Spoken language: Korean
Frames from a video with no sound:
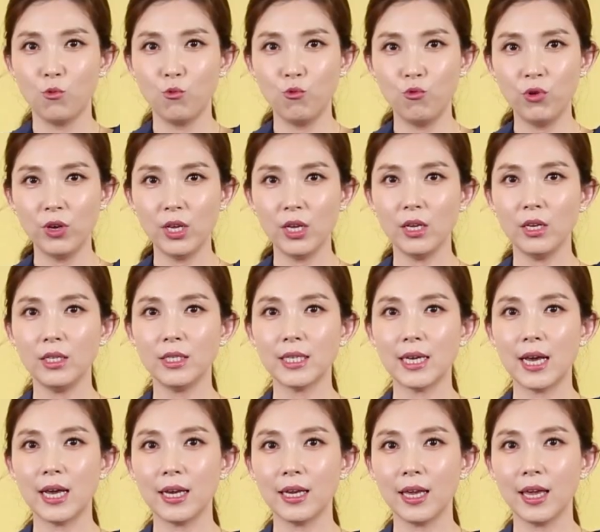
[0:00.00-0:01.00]

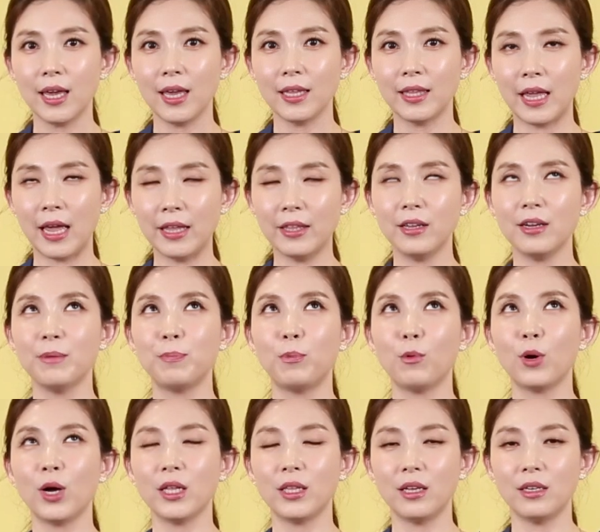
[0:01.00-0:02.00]
위장의
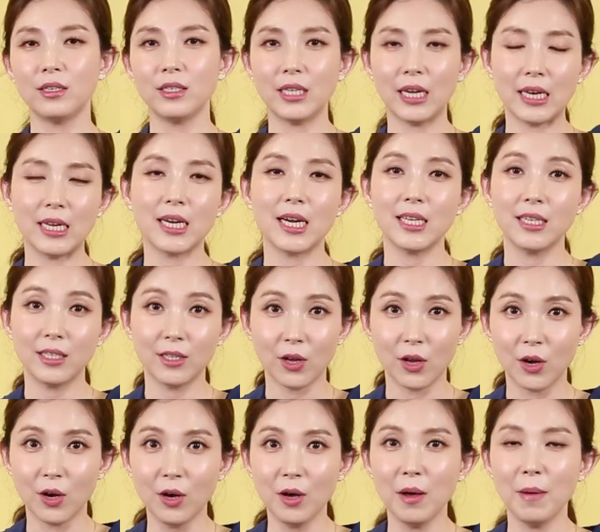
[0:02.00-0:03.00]
대들보가 되는 자리가
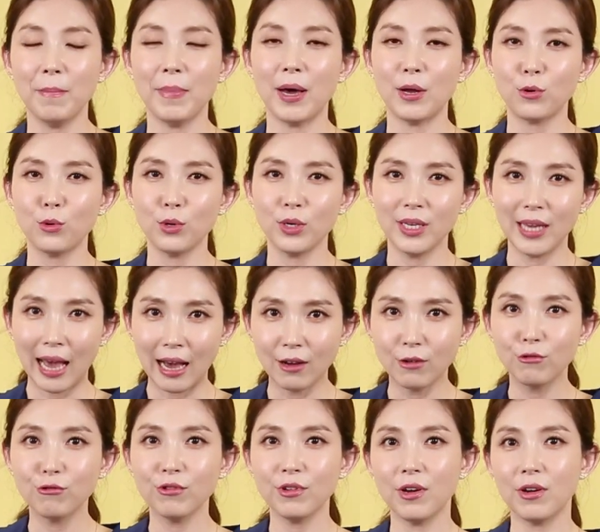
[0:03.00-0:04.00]
있어요. 바로
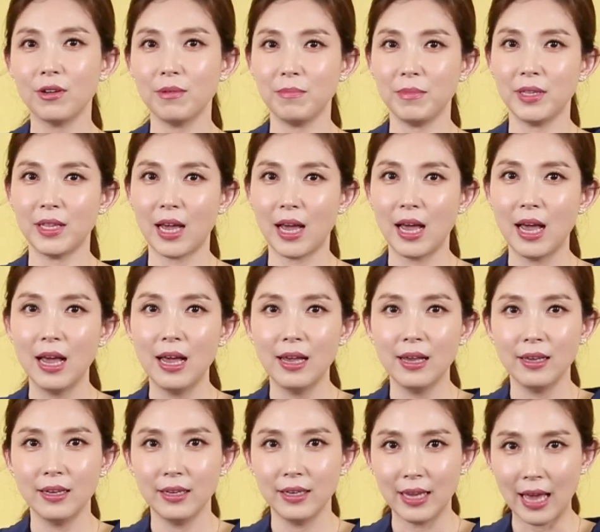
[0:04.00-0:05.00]
양구혈입니다.
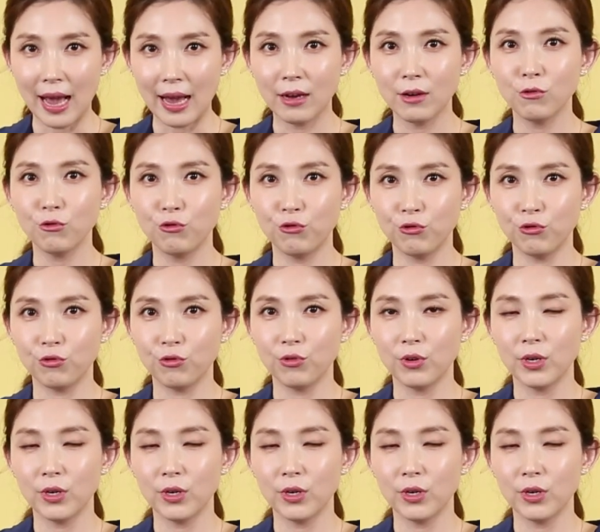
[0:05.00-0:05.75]
양구,